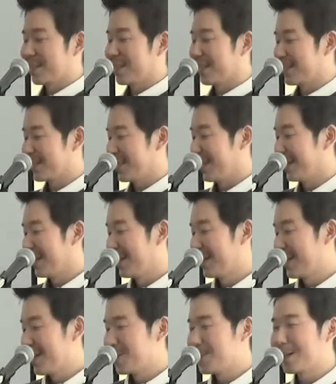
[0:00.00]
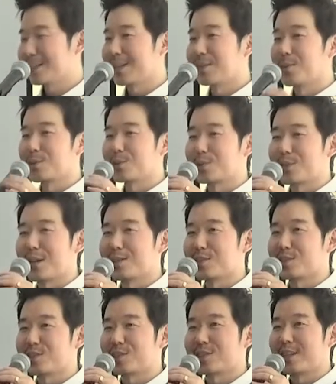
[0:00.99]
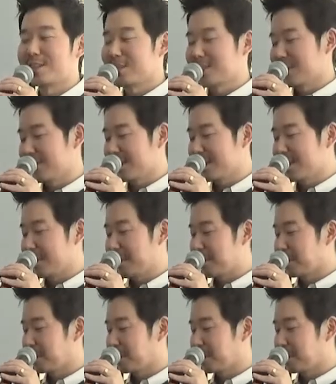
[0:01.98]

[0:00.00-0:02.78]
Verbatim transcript: なんですね。マタイろく章 3, 3節に